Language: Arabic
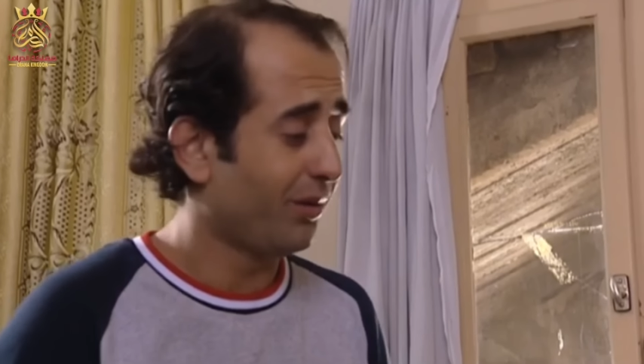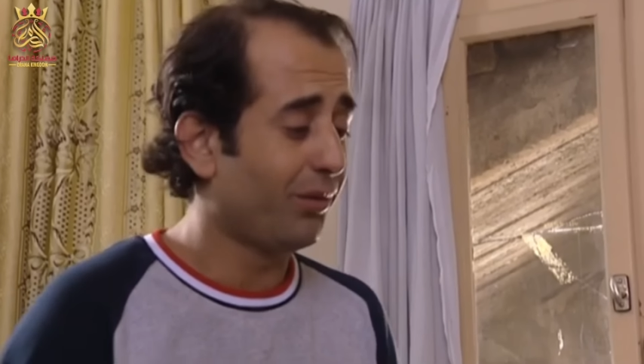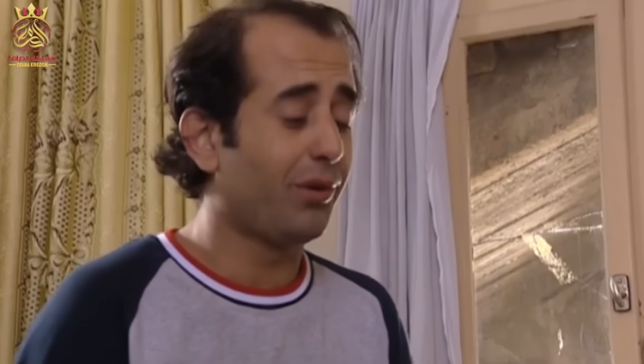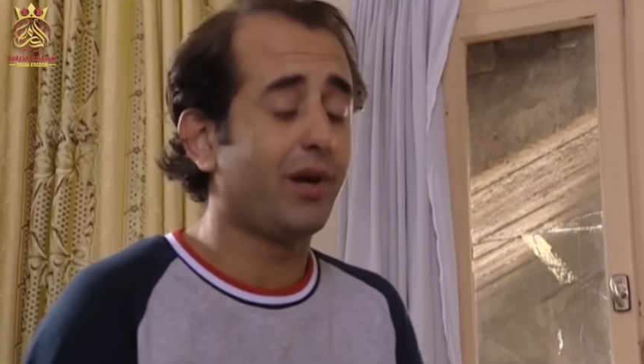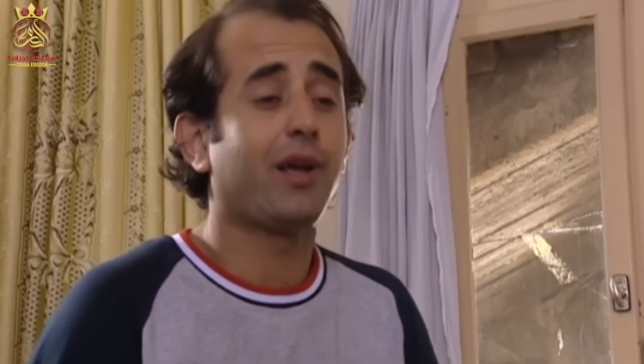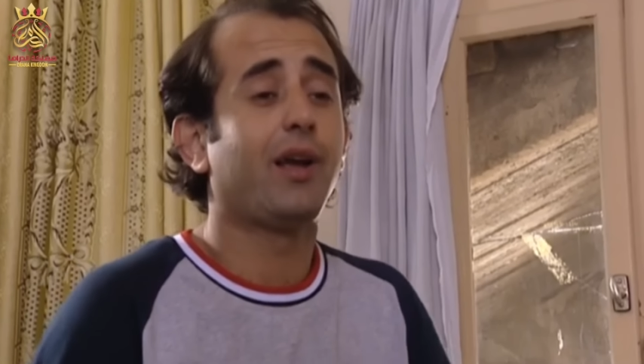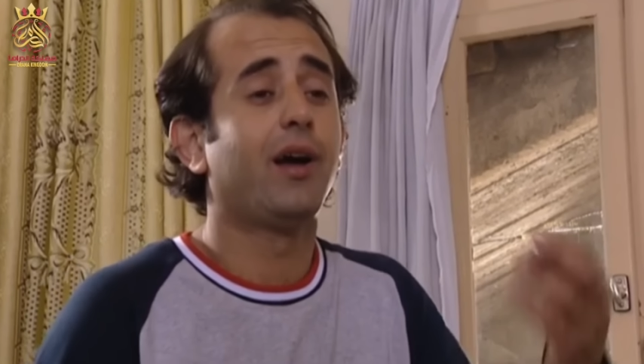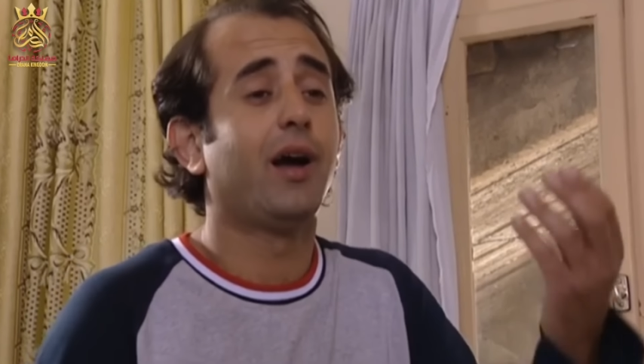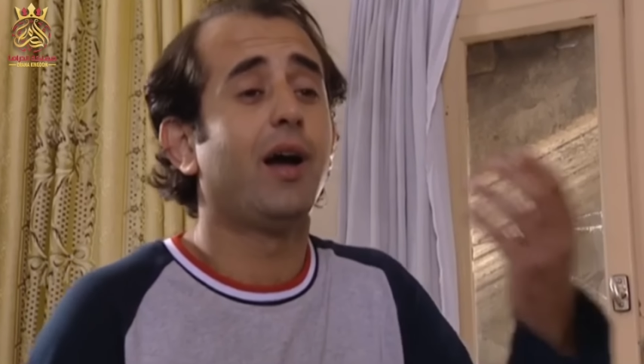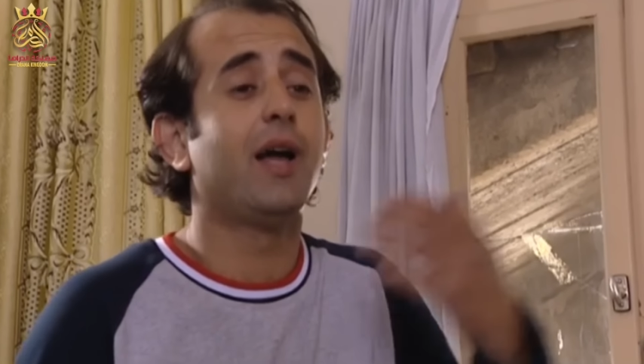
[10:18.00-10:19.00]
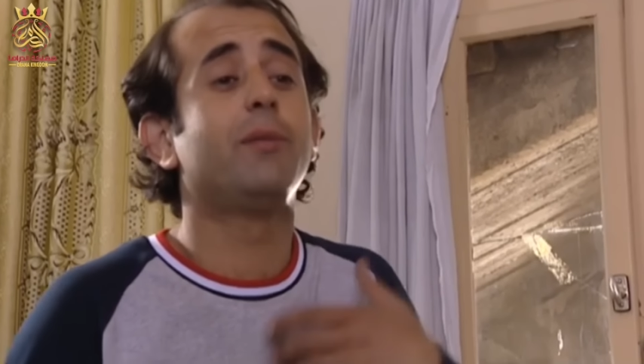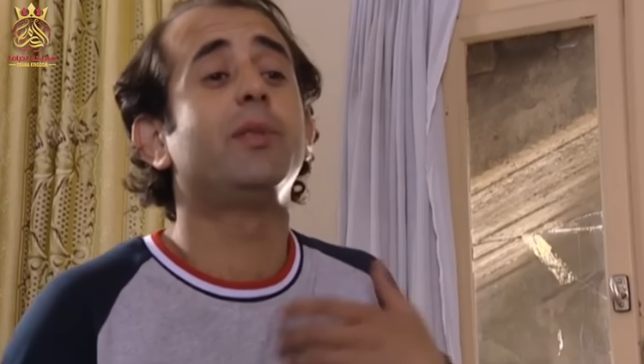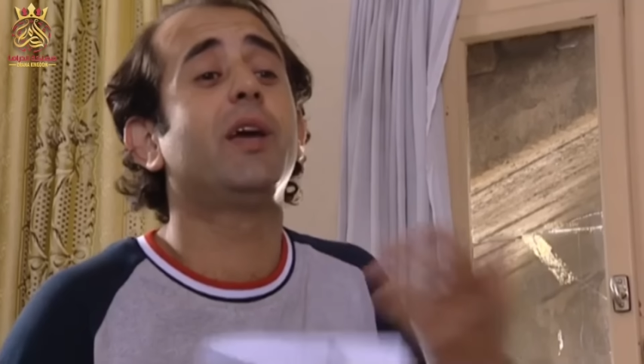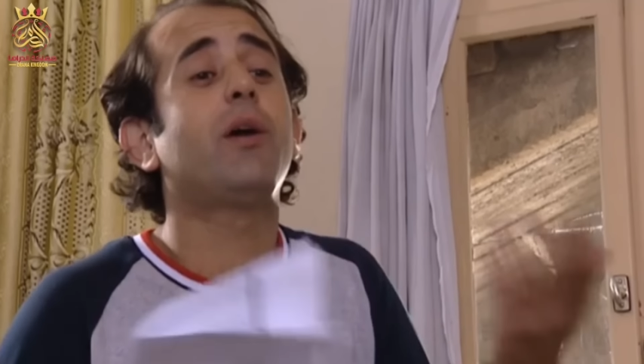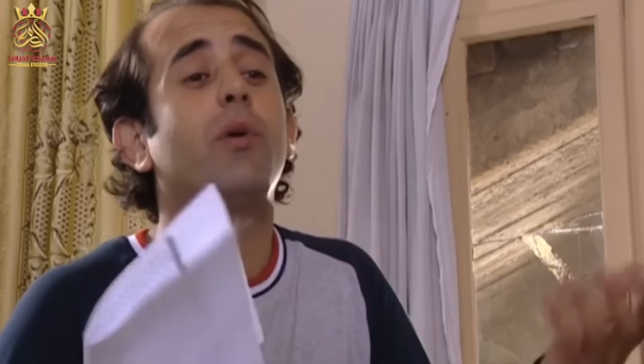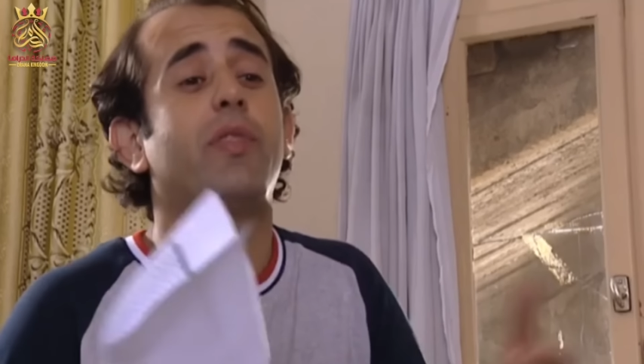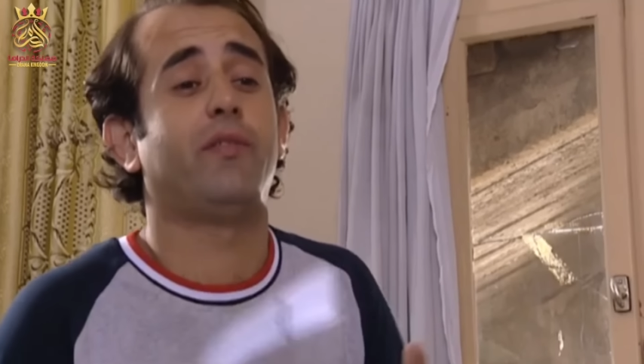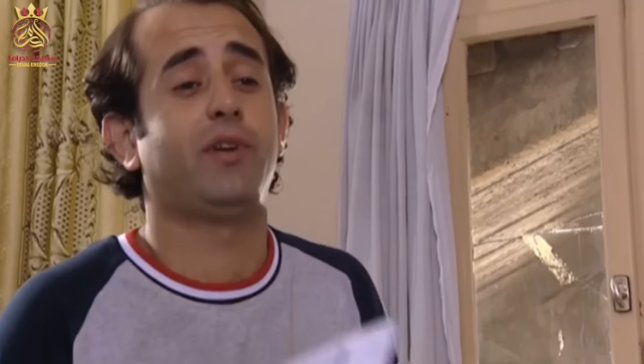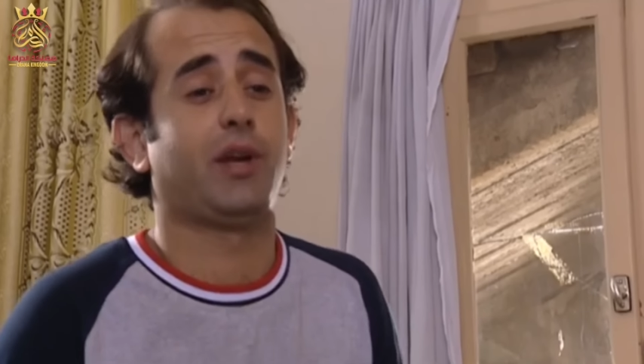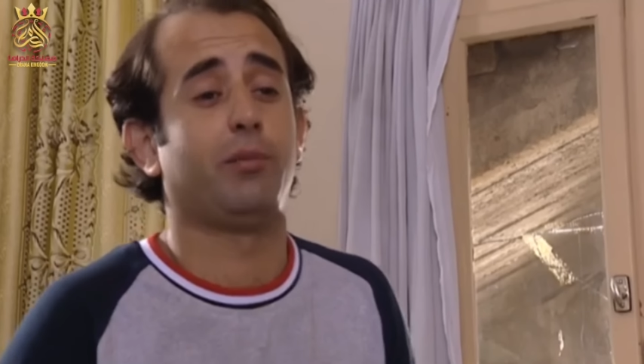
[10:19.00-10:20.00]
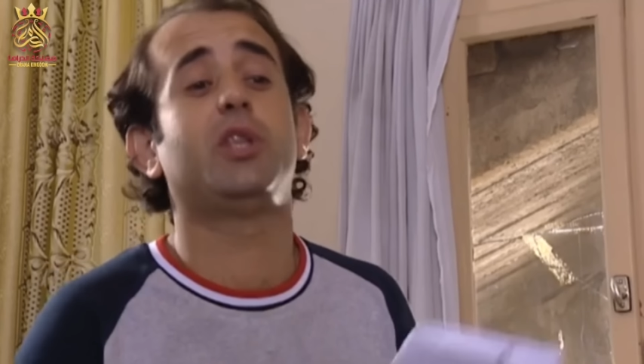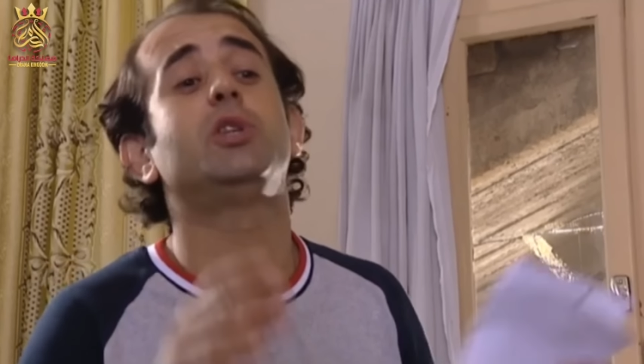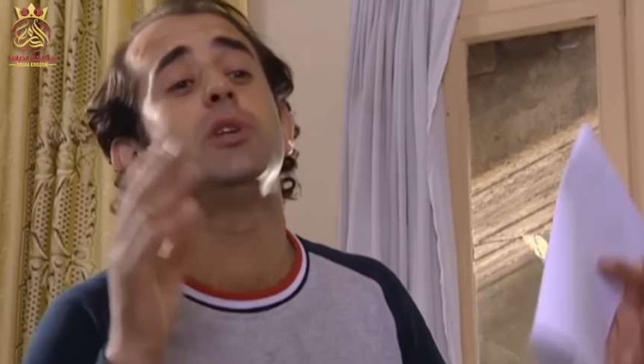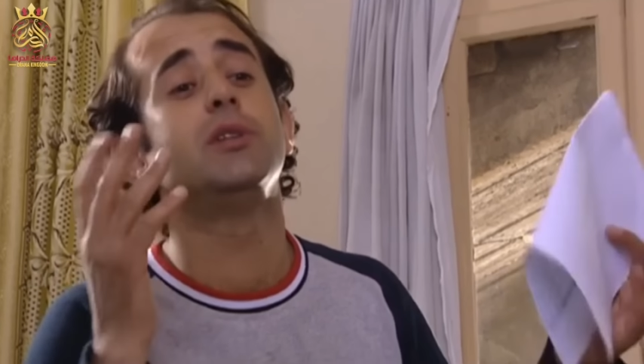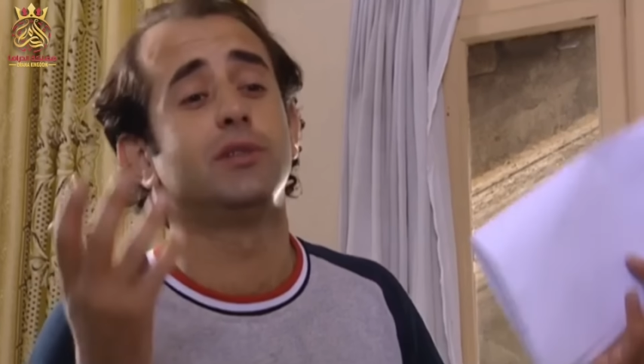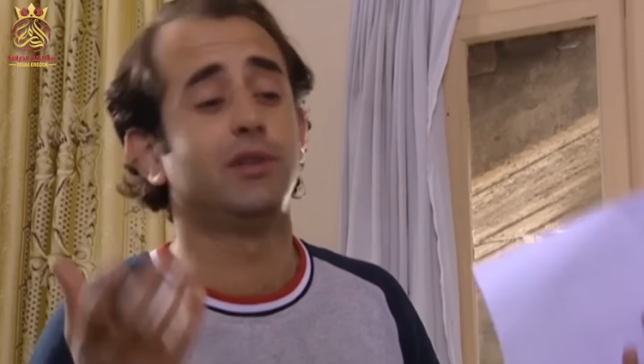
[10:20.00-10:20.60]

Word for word: ولك انا بدي اخوات على فكره بدي جن